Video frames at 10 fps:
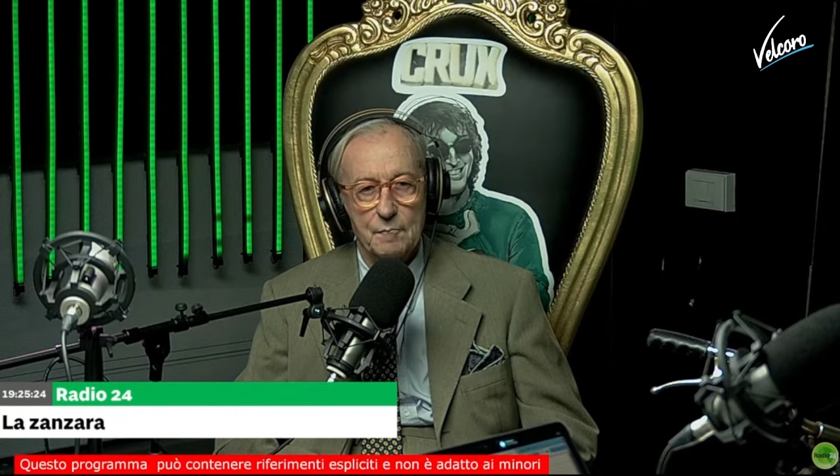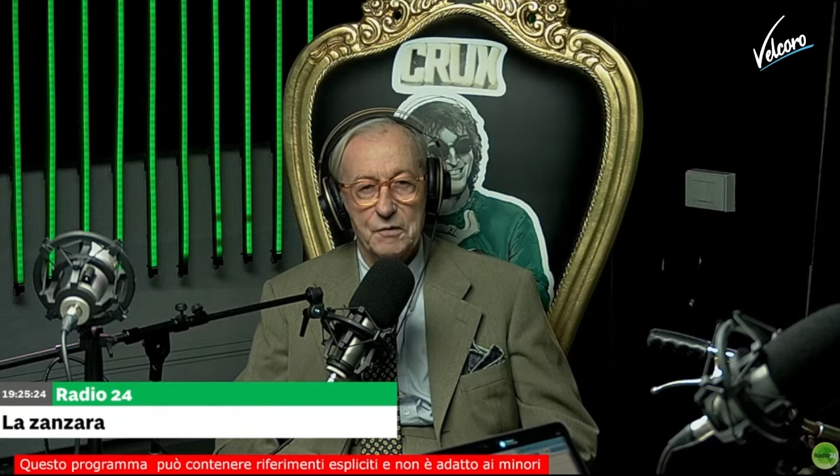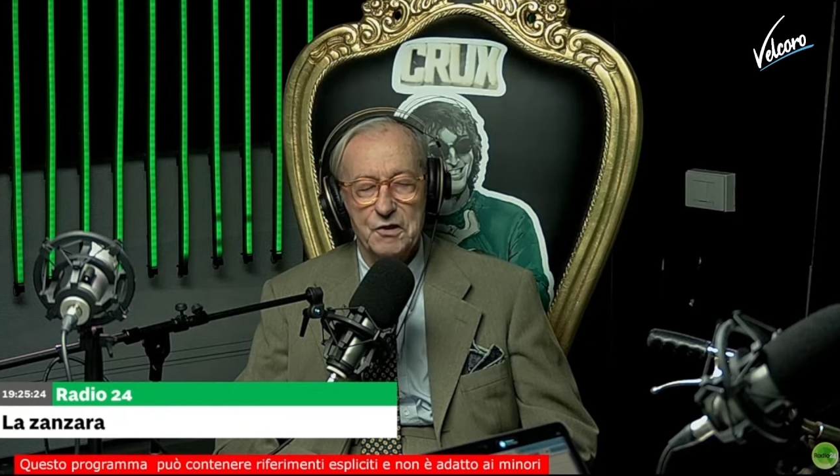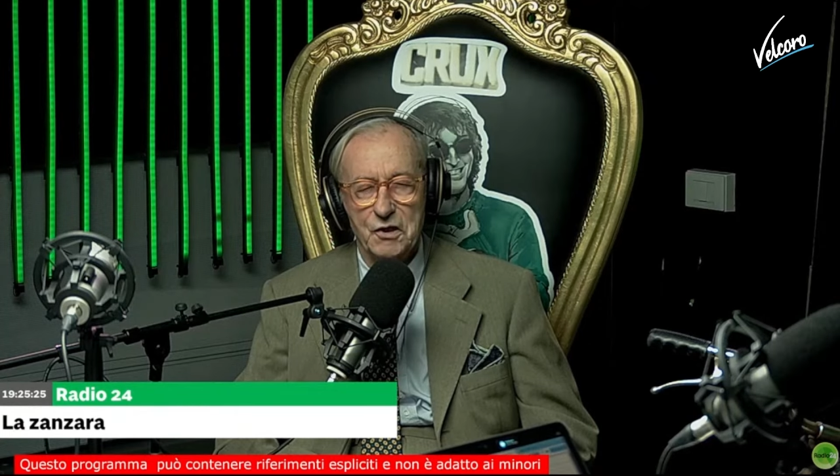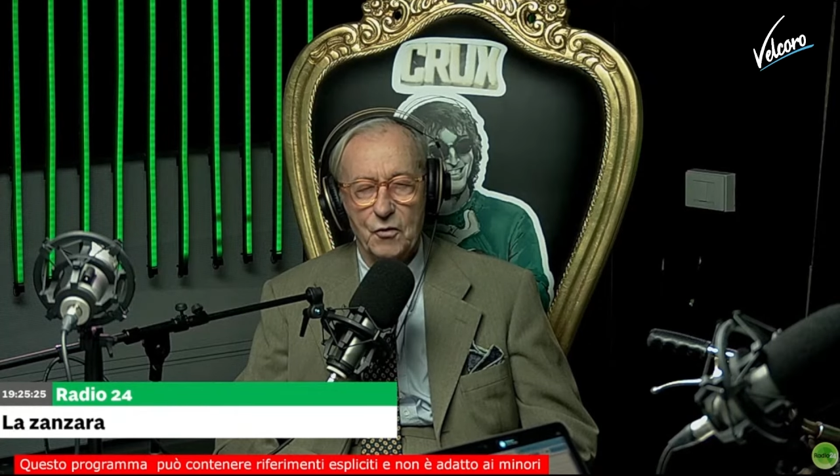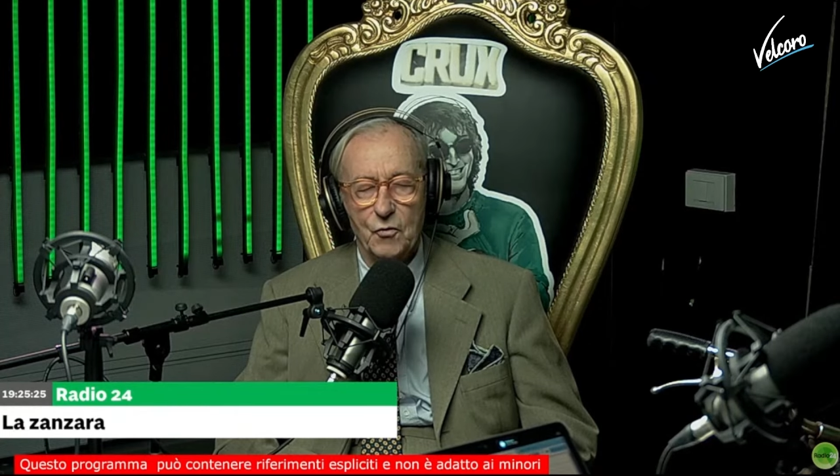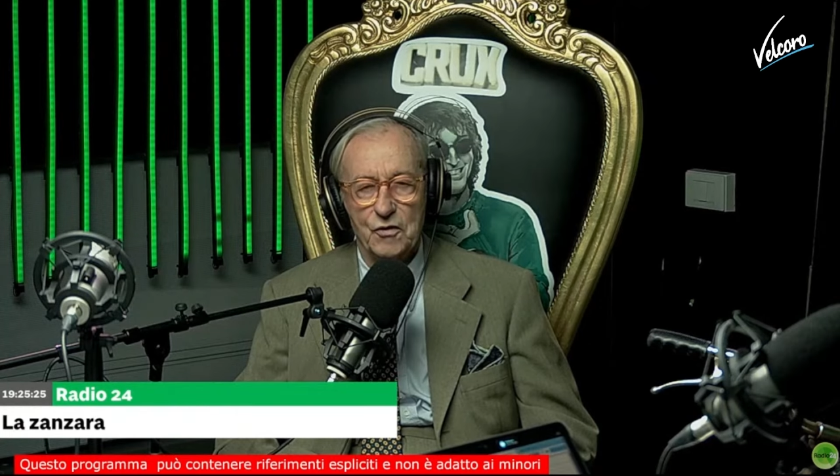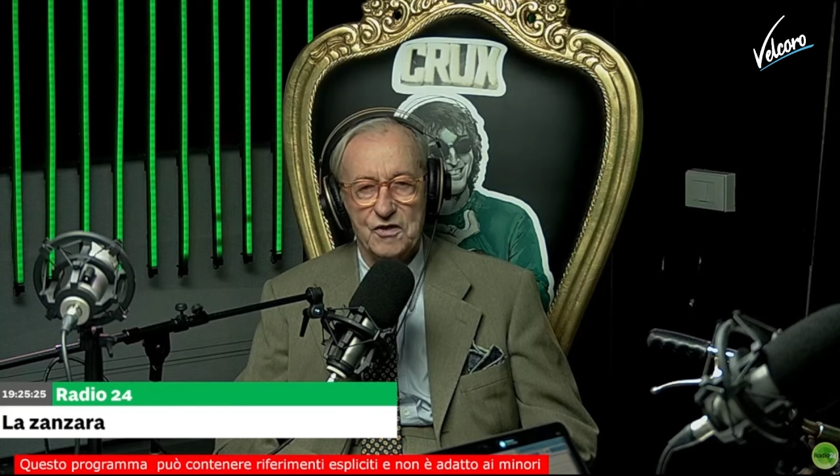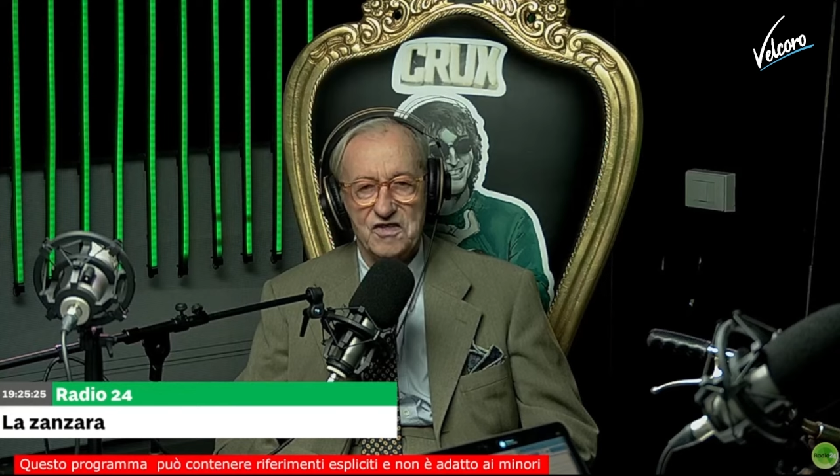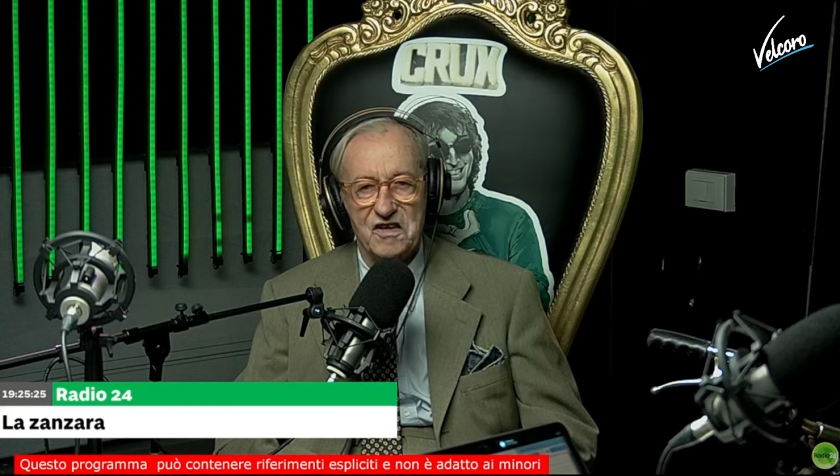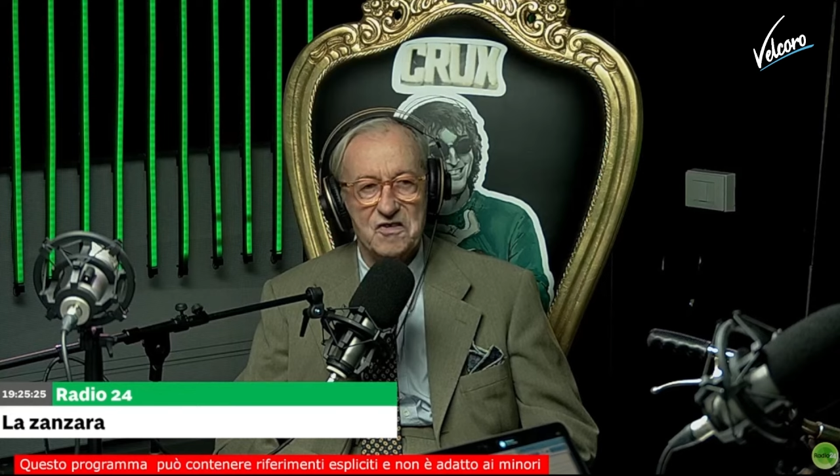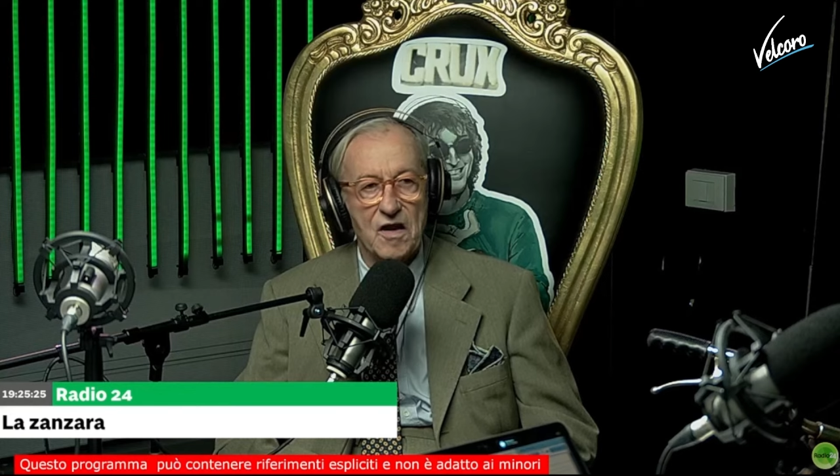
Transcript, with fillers: Sì, mi questo... dicono che sia